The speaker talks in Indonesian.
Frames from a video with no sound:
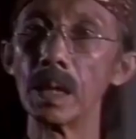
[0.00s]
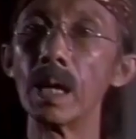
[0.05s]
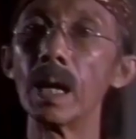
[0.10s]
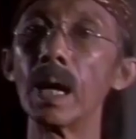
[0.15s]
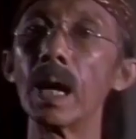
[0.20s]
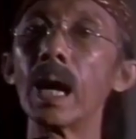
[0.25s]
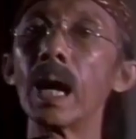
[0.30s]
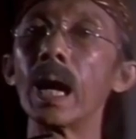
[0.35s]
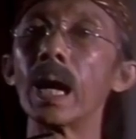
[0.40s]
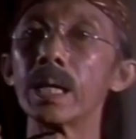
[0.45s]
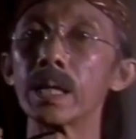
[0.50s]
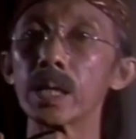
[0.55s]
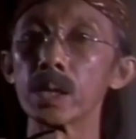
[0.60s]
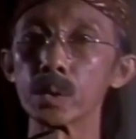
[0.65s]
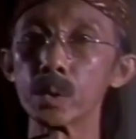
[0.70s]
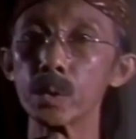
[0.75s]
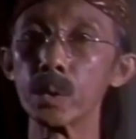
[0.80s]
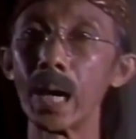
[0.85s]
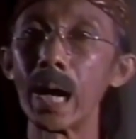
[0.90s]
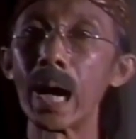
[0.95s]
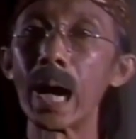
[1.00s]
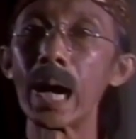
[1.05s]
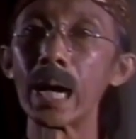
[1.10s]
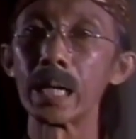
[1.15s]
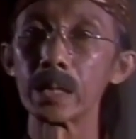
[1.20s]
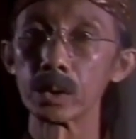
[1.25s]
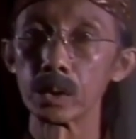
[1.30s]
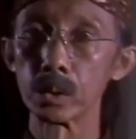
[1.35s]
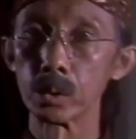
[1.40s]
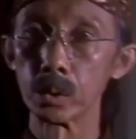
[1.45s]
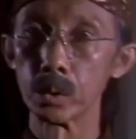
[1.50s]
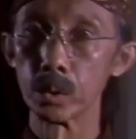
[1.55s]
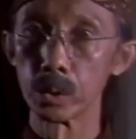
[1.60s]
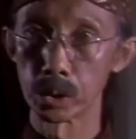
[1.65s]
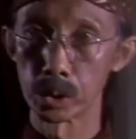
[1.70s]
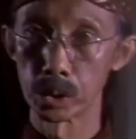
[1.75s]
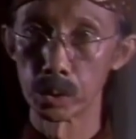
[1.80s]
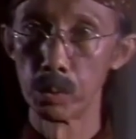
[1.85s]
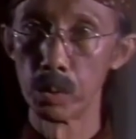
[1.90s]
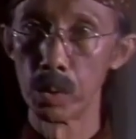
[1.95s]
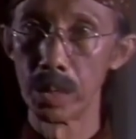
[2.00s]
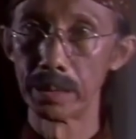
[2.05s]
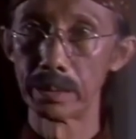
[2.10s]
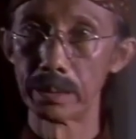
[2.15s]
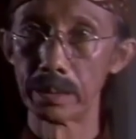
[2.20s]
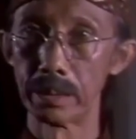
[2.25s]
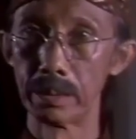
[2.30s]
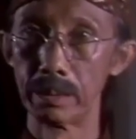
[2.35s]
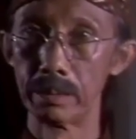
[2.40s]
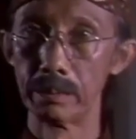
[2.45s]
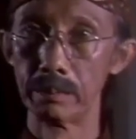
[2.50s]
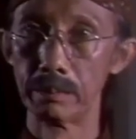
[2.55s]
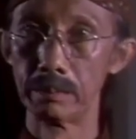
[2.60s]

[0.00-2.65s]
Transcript: yang selama ini selalu ditindas oleh